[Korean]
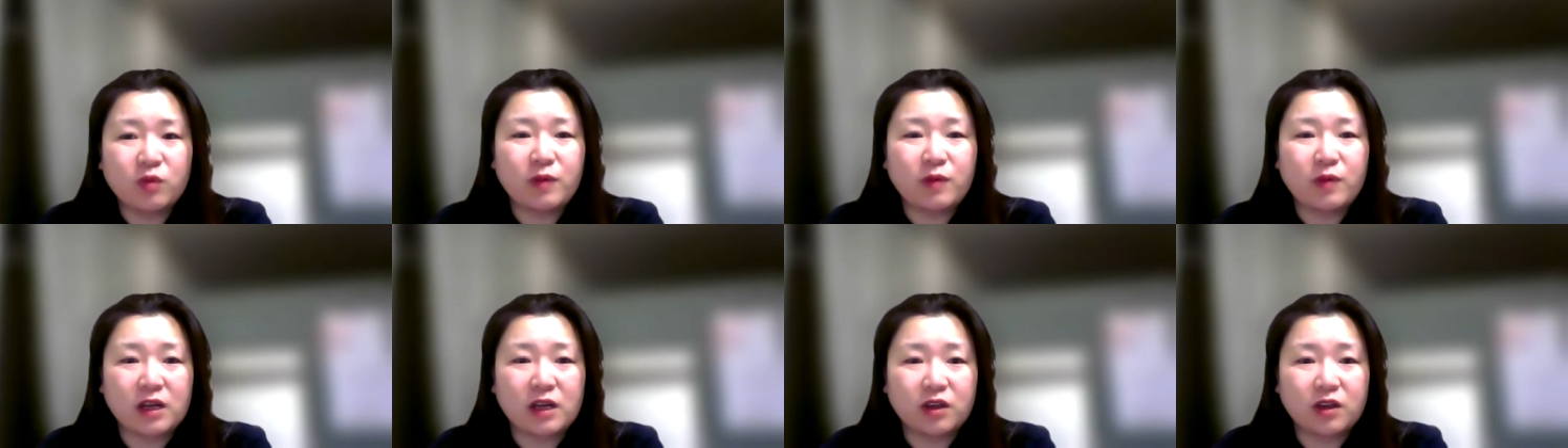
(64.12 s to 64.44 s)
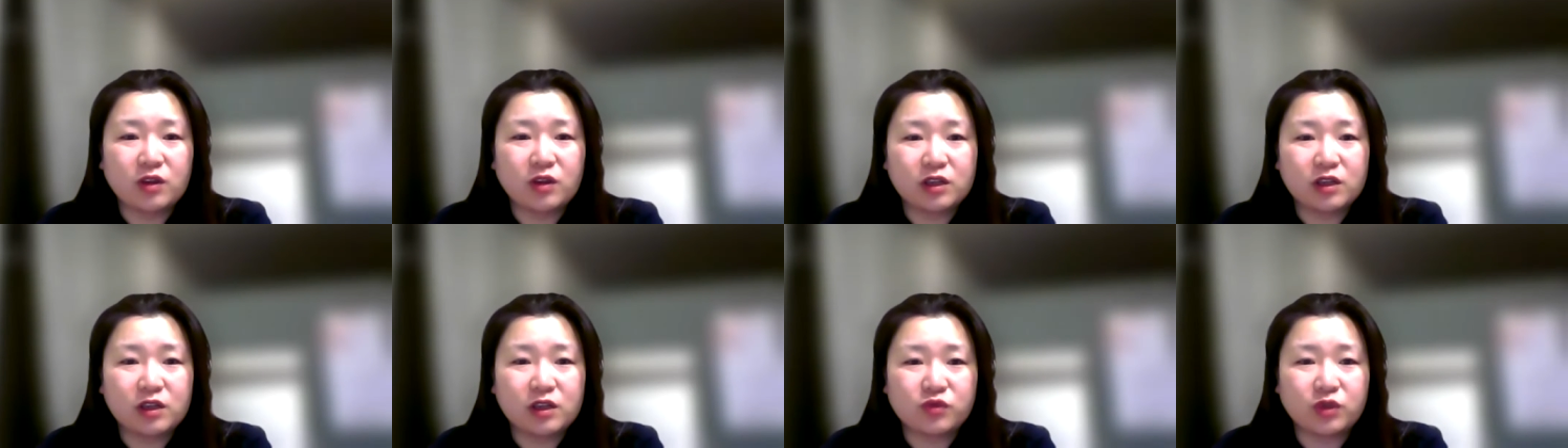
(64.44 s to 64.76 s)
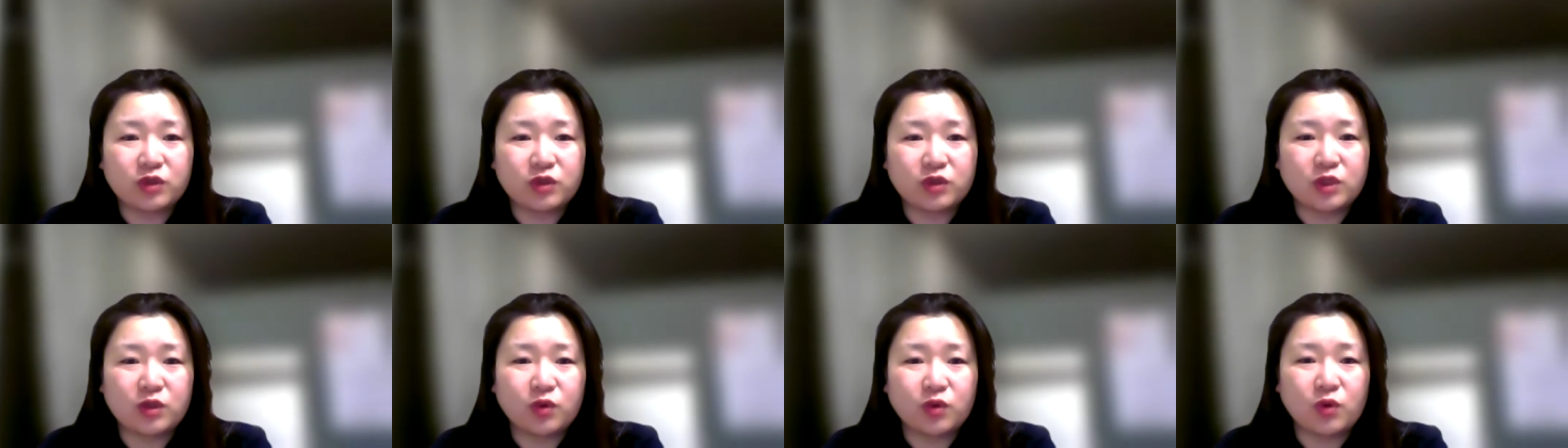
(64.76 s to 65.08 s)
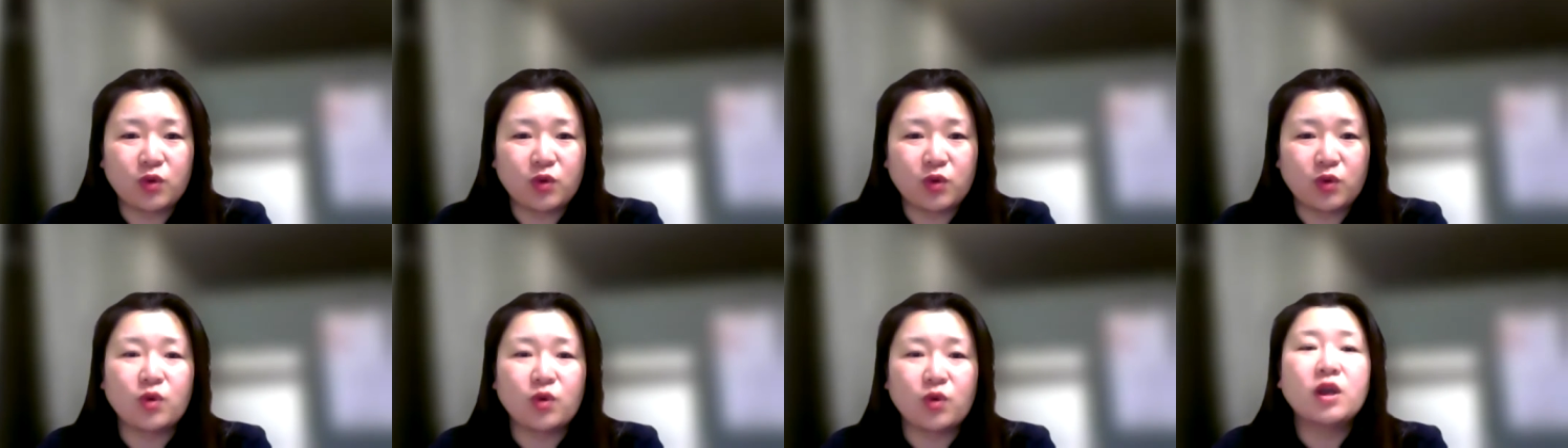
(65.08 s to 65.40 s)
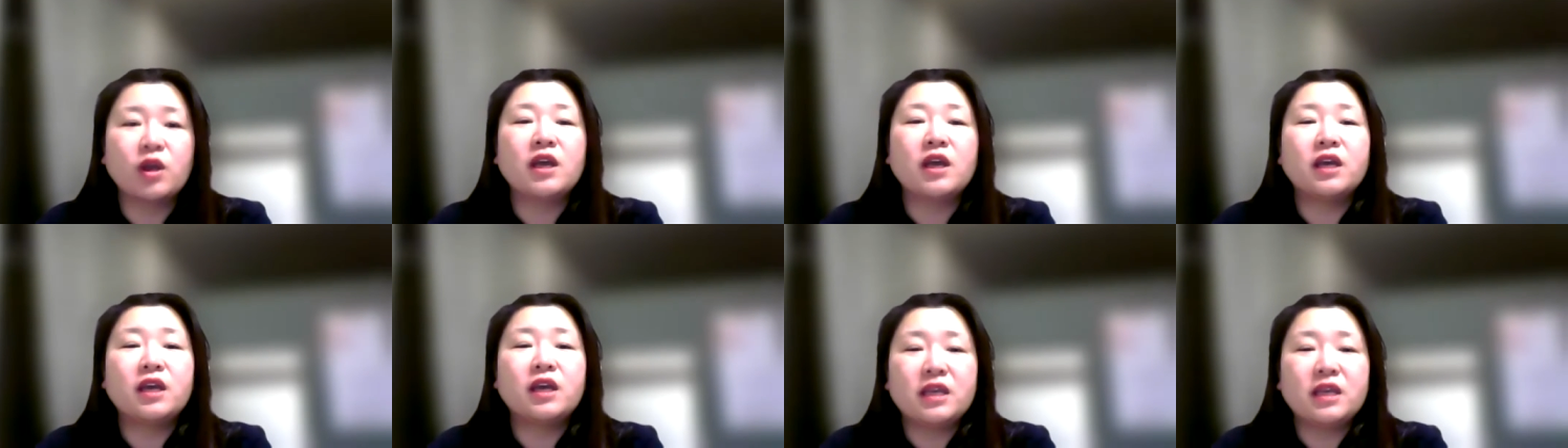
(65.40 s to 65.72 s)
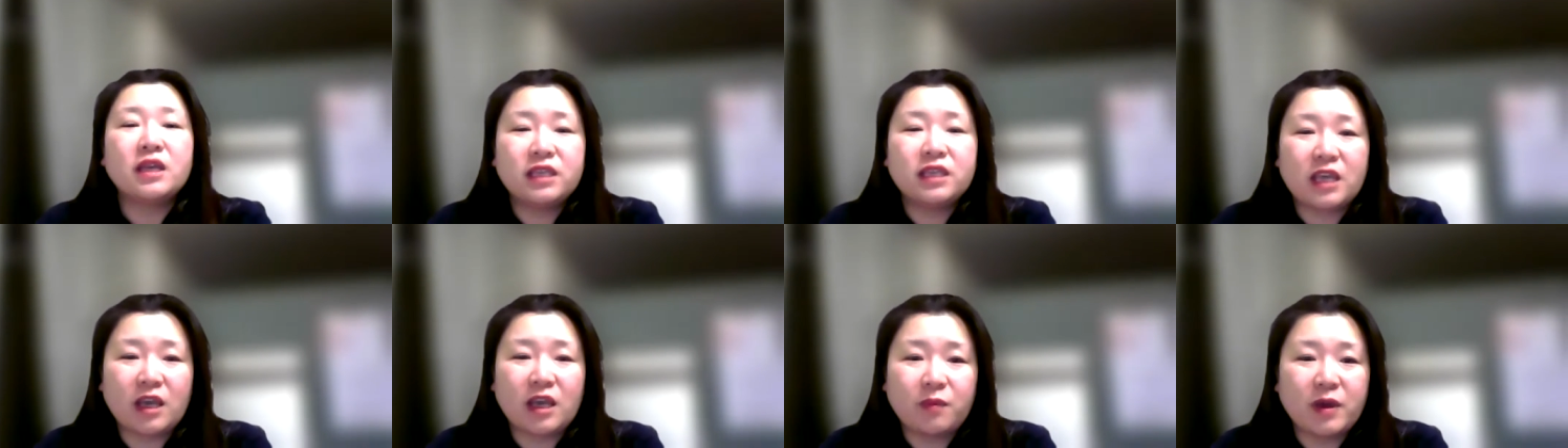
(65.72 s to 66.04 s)
발견할 수 있도록
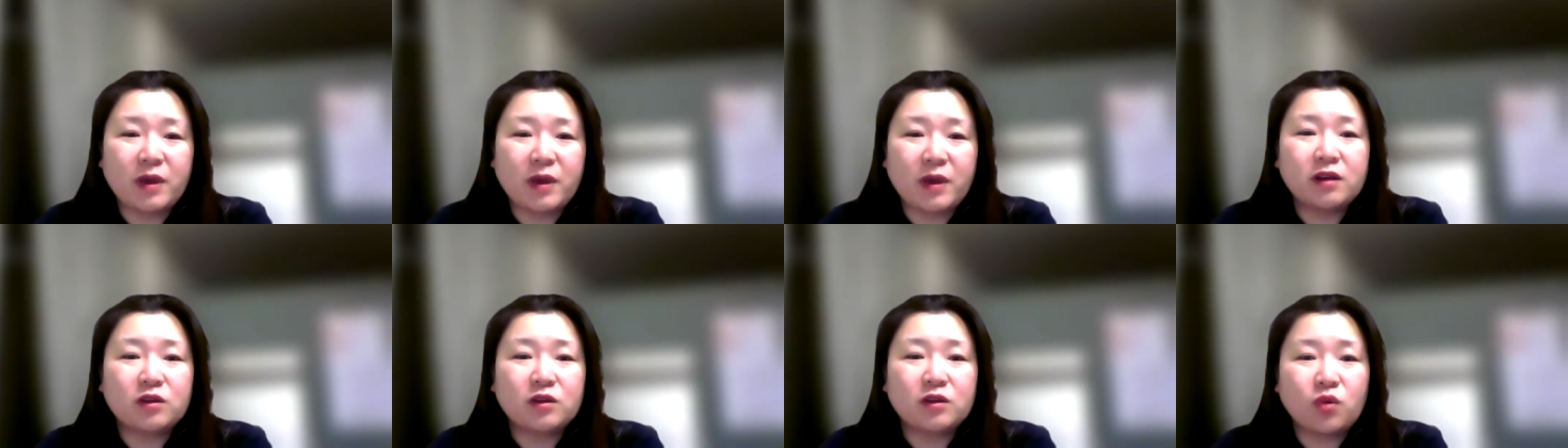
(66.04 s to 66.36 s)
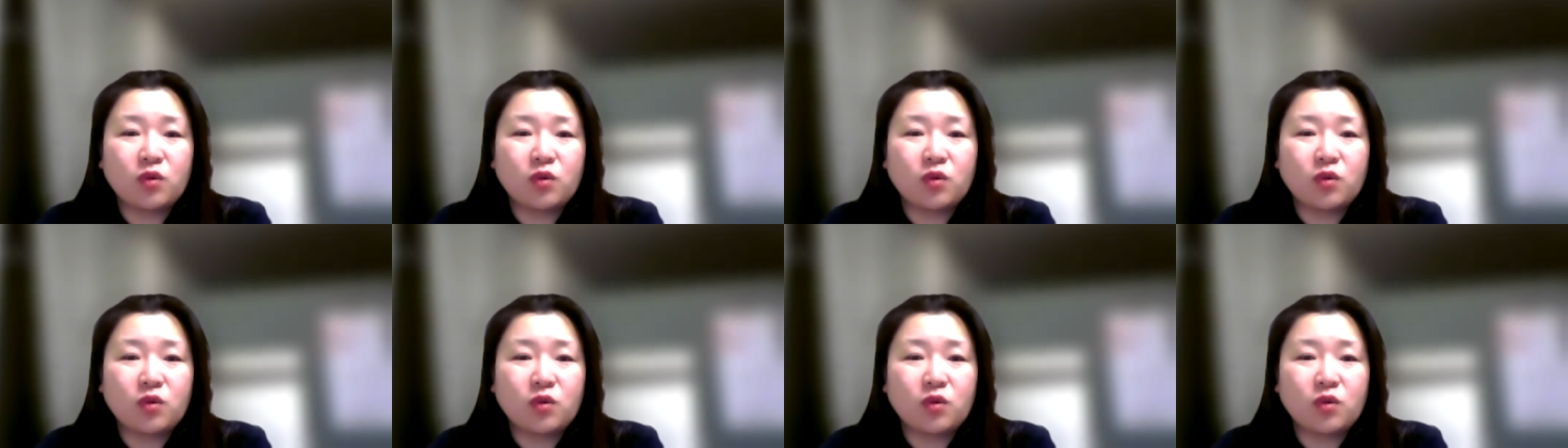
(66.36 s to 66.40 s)
예배를